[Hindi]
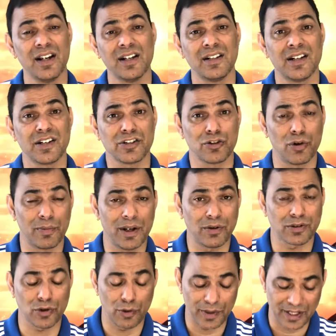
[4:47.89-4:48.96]
इन रिश्तों में
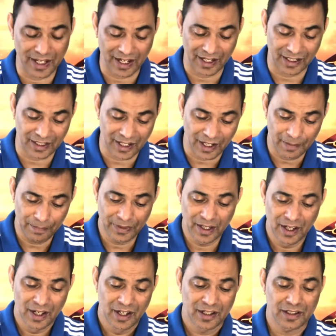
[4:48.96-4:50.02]
उसको भी देख लेते हैं
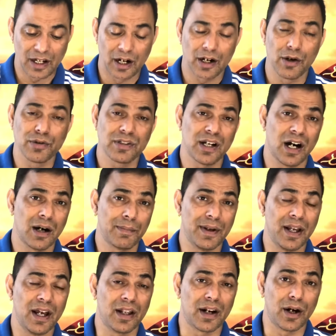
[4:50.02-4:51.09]
थर्ड हाउस यहाँ पे
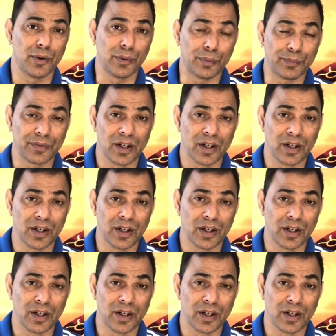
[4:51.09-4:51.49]
है राहु